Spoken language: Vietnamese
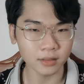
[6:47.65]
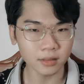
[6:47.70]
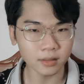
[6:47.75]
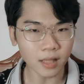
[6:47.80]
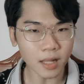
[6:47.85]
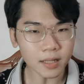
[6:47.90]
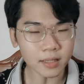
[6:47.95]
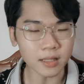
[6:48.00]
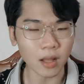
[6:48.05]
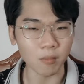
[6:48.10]

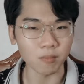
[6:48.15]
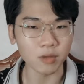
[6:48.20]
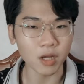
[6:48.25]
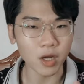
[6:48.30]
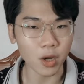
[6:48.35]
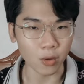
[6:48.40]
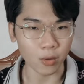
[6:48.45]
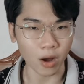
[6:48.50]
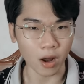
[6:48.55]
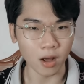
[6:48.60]
tác động cái
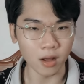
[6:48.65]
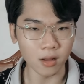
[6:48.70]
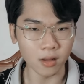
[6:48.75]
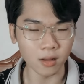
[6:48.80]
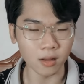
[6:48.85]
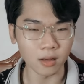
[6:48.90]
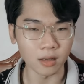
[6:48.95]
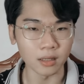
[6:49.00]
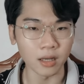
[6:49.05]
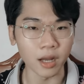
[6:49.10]
điều đó
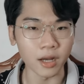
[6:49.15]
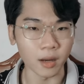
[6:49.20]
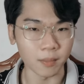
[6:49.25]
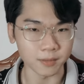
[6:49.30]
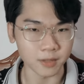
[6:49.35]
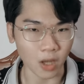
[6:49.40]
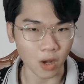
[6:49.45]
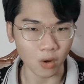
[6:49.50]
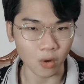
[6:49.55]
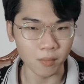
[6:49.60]
lên hộp
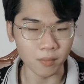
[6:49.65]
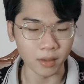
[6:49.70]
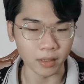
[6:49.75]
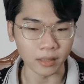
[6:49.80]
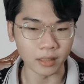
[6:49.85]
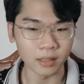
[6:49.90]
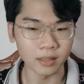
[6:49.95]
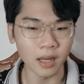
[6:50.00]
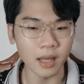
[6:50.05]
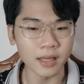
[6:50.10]
sọ của mình
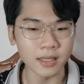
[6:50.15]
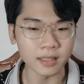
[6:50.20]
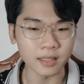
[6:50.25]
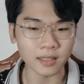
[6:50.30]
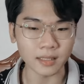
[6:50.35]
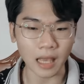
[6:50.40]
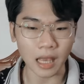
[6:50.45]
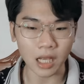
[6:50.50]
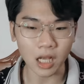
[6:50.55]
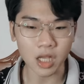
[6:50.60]
thì
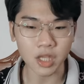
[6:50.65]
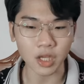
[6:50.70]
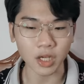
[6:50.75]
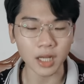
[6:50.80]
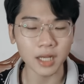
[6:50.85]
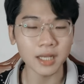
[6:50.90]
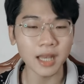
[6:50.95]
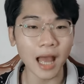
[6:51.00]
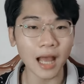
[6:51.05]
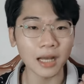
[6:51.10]
sẽ có những
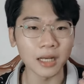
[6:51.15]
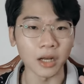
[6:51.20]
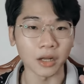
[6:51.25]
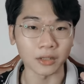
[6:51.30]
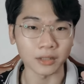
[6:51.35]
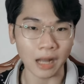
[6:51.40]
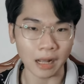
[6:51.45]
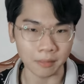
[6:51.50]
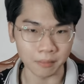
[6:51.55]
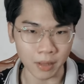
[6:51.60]
cái năng
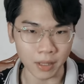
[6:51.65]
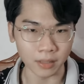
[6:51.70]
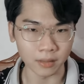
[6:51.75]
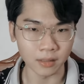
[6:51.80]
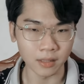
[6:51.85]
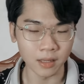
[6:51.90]
lực đặc biệt,